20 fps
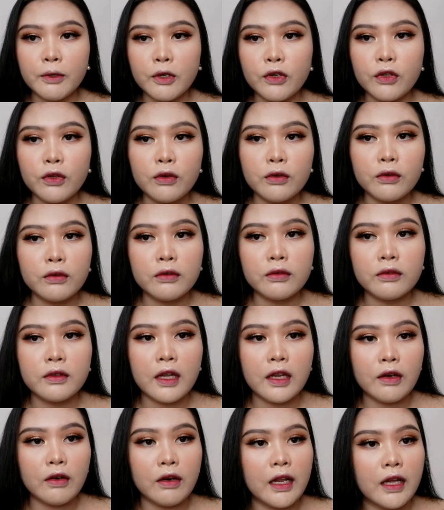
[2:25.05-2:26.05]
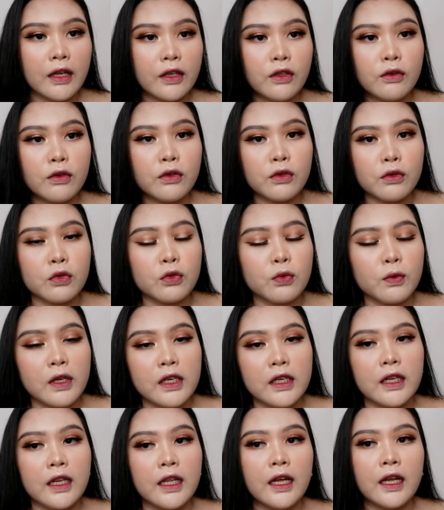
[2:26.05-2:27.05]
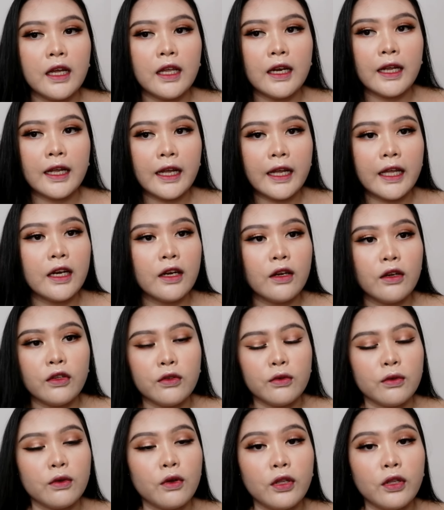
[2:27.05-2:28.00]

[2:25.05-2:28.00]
Pero yung ano lang, yung usual na lagay ng